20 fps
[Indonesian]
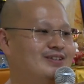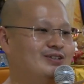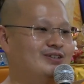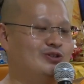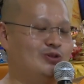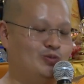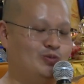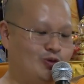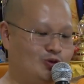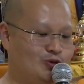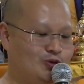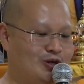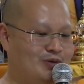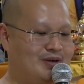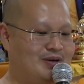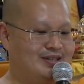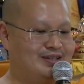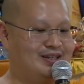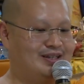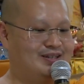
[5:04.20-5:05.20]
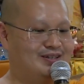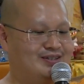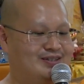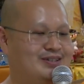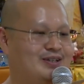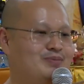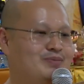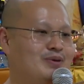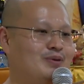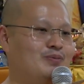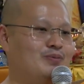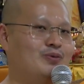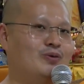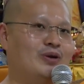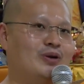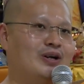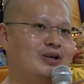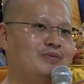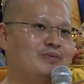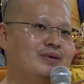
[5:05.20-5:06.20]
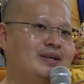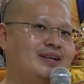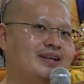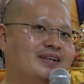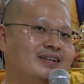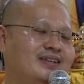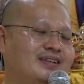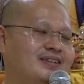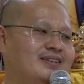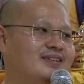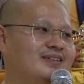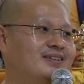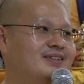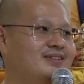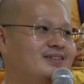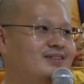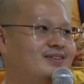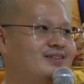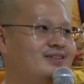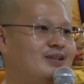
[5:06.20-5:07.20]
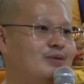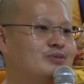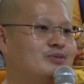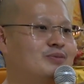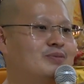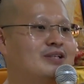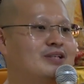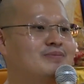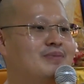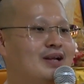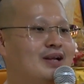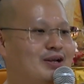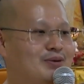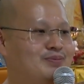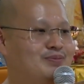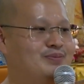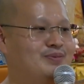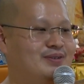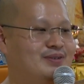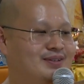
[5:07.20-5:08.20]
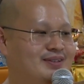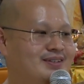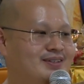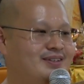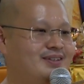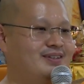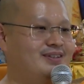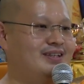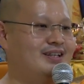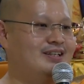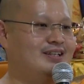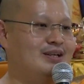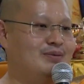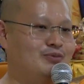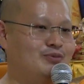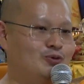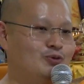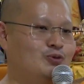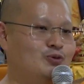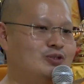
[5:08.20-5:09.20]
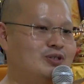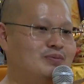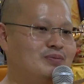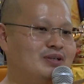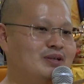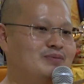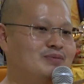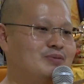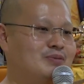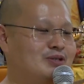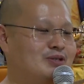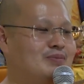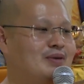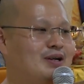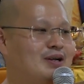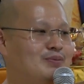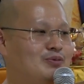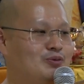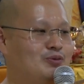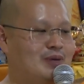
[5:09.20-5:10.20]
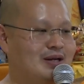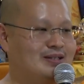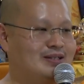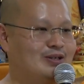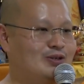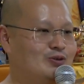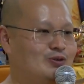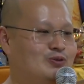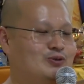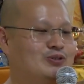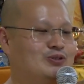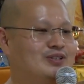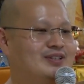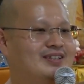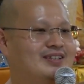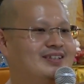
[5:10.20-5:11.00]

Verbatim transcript: Semua sudah baca sampai kurang lebih jam 11 malam. Dari jam 7 sampai jam 11 malam tuh baca terus.